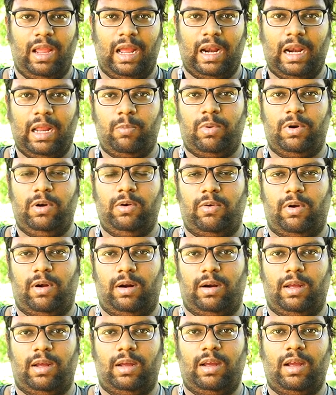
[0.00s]
என்ன
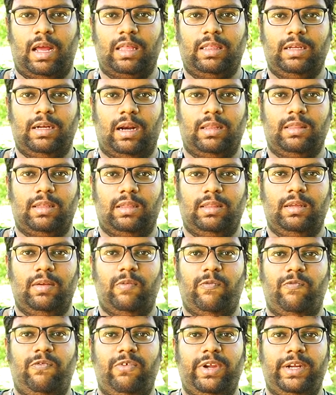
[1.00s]
பண்ணிவிடுவாங்கன்னா அதுக்கு அடுத்தது
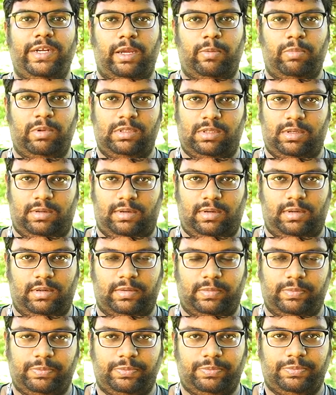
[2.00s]
வி டைப் இன்ஜின்
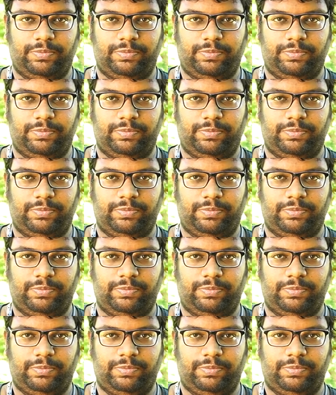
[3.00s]
இருக்குது